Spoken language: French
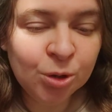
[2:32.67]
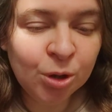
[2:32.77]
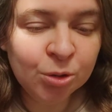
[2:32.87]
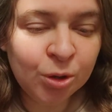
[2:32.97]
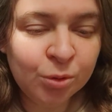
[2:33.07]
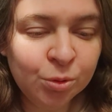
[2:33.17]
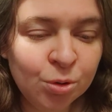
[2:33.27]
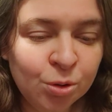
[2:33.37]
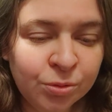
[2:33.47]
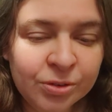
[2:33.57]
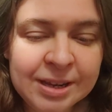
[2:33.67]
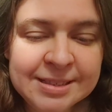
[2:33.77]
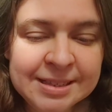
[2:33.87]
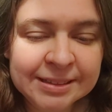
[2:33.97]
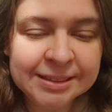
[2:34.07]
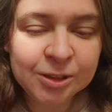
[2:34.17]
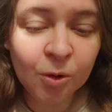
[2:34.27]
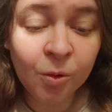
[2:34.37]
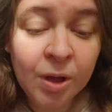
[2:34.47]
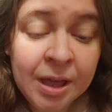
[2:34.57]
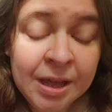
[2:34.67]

hors-d'œuvre aux reflets scintillants,